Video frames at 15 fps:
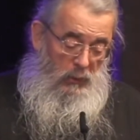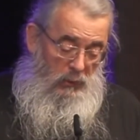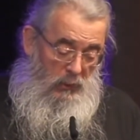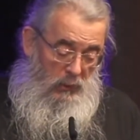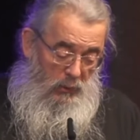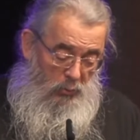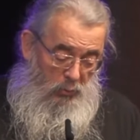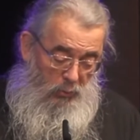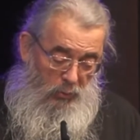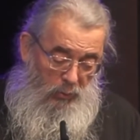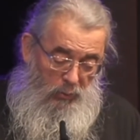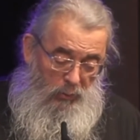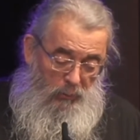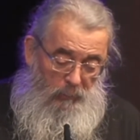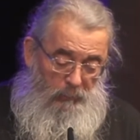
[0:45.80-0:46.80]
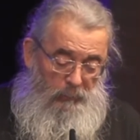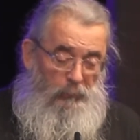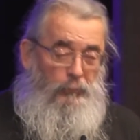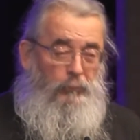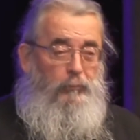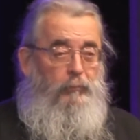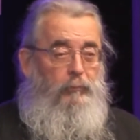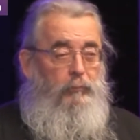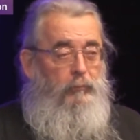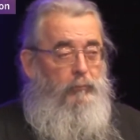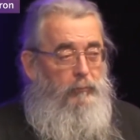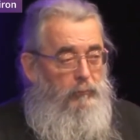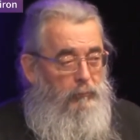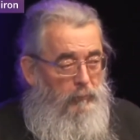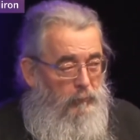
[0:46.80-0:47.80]
da sein zu können.
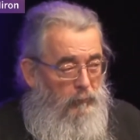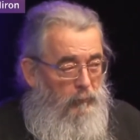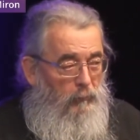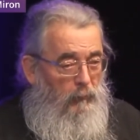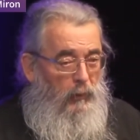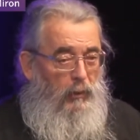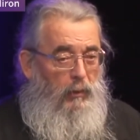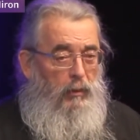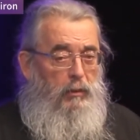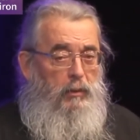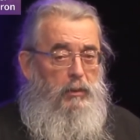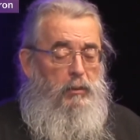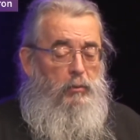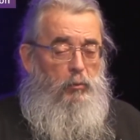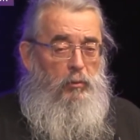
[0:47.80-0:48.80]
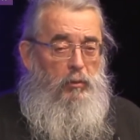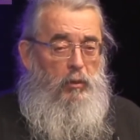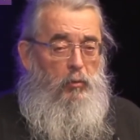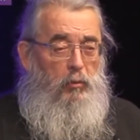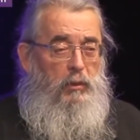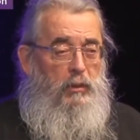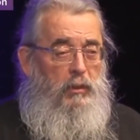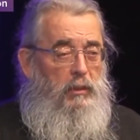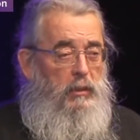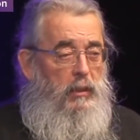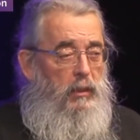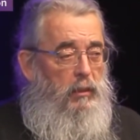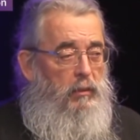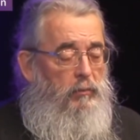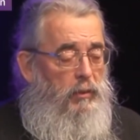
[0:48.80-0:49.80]
Er ist unter uns
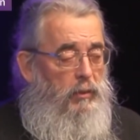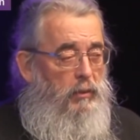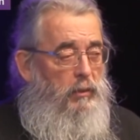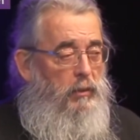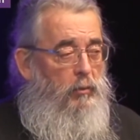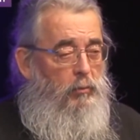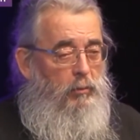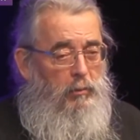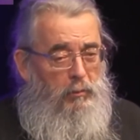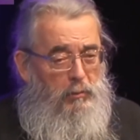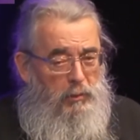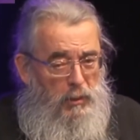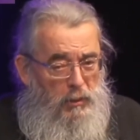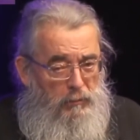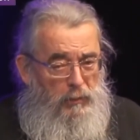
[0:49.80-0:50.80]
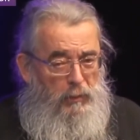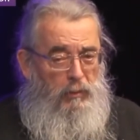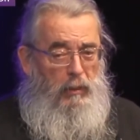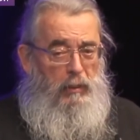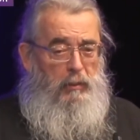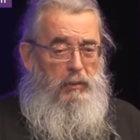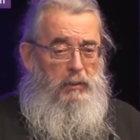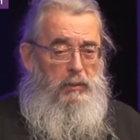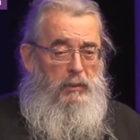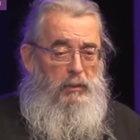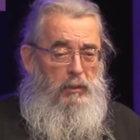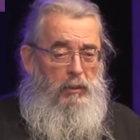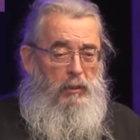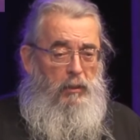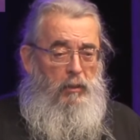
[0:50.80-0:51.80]
gesagt, wir sind ja unter uns erst
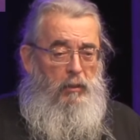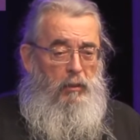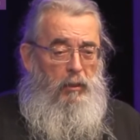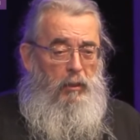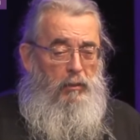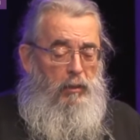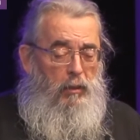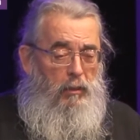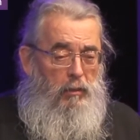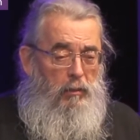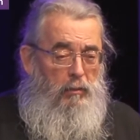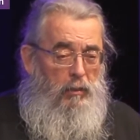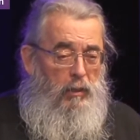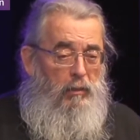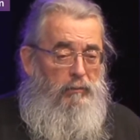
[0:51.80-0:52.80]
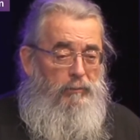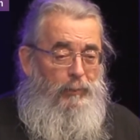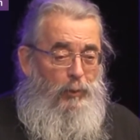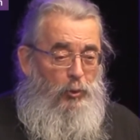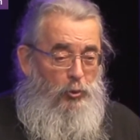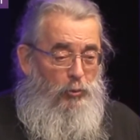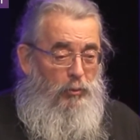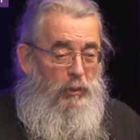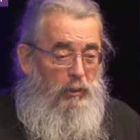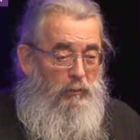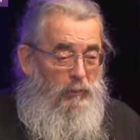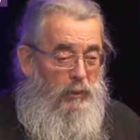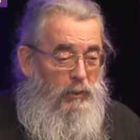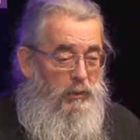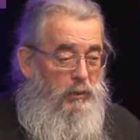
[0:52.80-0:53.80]
84, da darf man schon
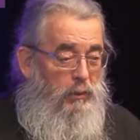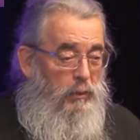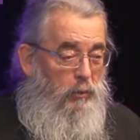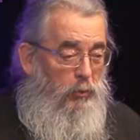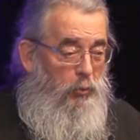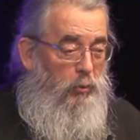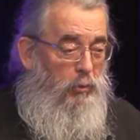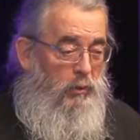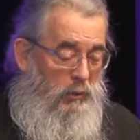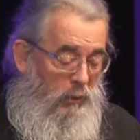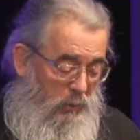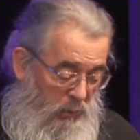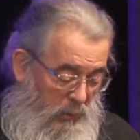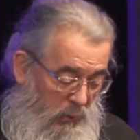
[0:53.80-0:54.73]
etwas kürzer